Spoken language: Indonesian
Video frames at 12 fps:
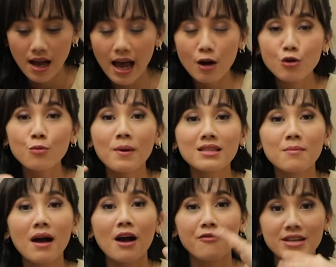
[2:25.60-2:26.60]
eh aku lupa
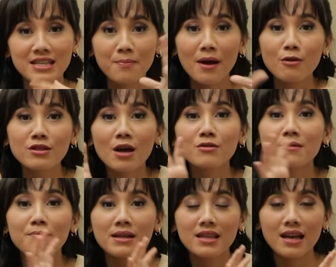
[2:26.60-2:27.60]
nama kafenya tapi aku tahu
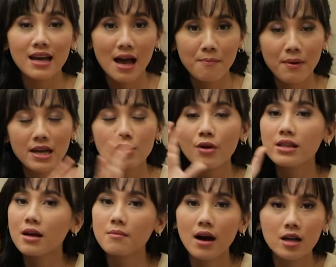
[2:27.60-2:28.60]
tempatnya kayak apa itu
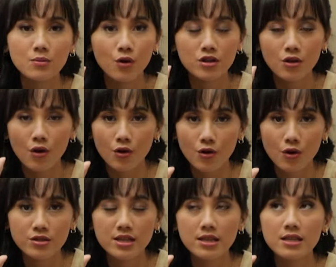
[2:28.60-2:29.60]
enak banget buat
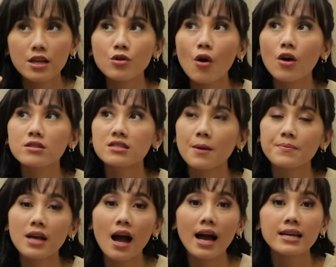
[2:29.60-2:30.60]
nongkrong jadi dia tuh
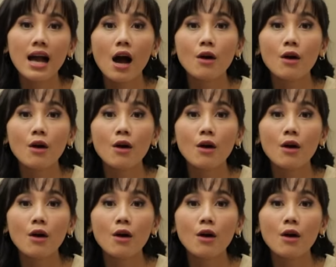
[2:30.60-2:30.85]
konsepnya kayak